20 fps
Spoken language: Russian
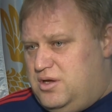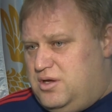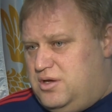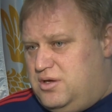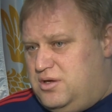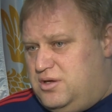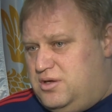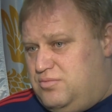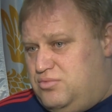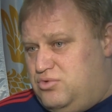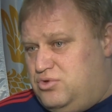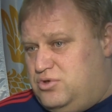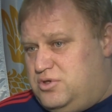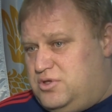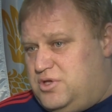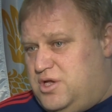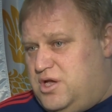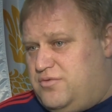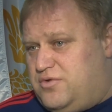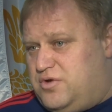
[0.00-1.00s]
э,
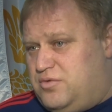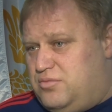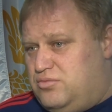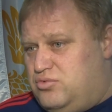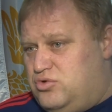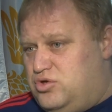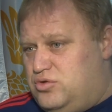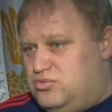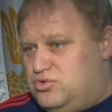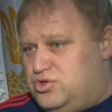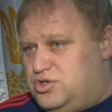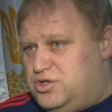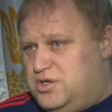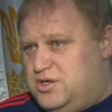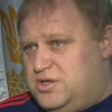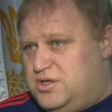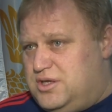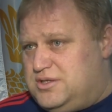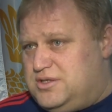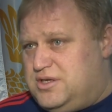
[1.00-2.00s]
будет на Евро, мы будем
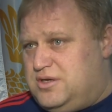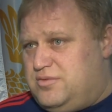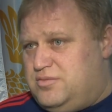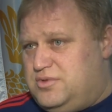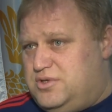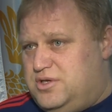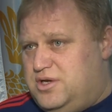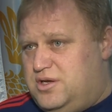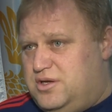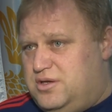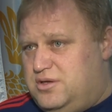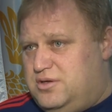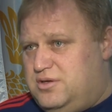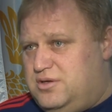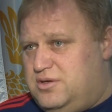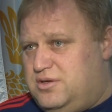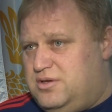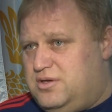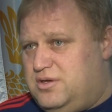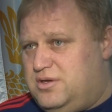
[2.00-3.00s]
уже на самом деле
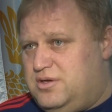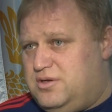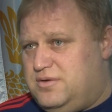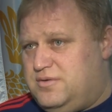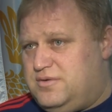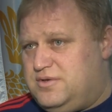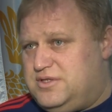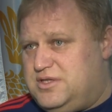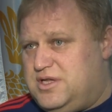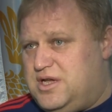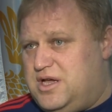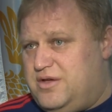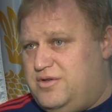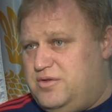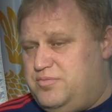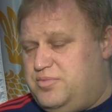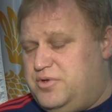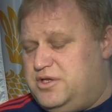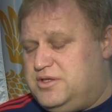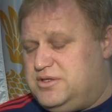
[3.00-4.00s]

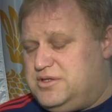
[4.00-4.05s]
ставить перед